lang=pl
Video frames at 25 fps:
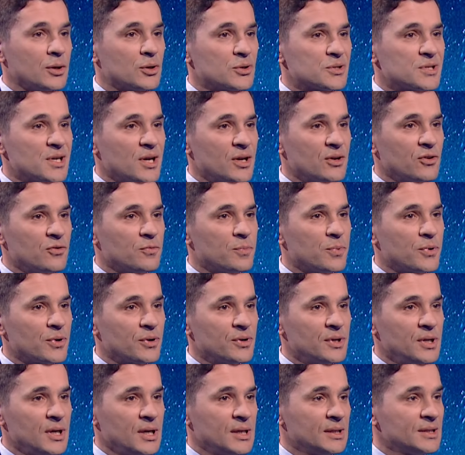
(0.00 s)
rodzajów
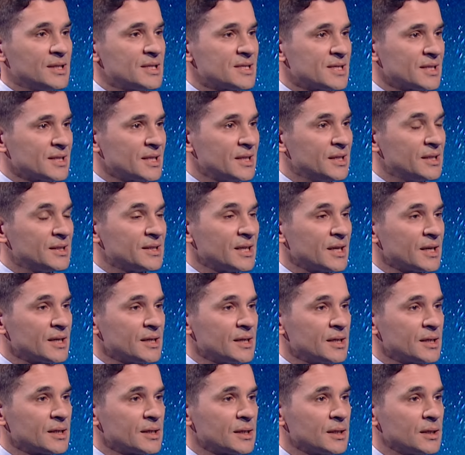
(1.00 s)
broni
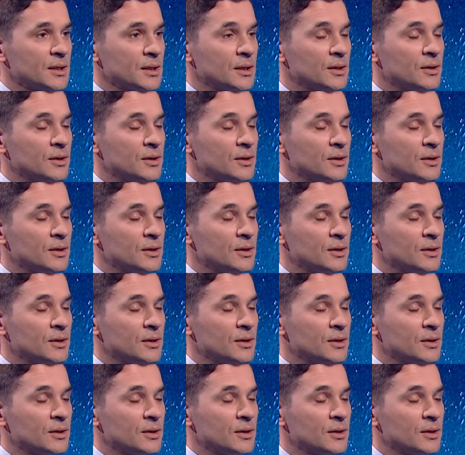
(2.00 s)
antysatelitarnych e,